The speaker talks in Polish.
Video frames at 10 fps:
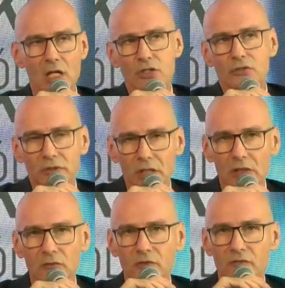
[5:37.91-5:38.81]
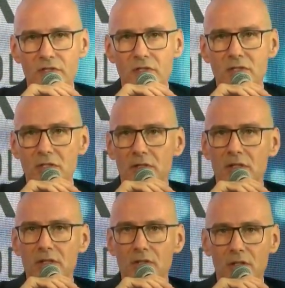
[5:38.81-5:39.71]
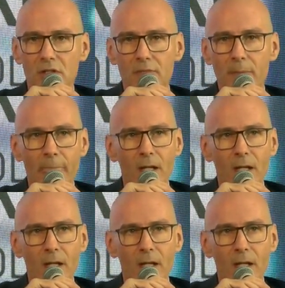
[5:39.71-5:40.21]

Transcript: czy to terenów inwestycyjnych, y,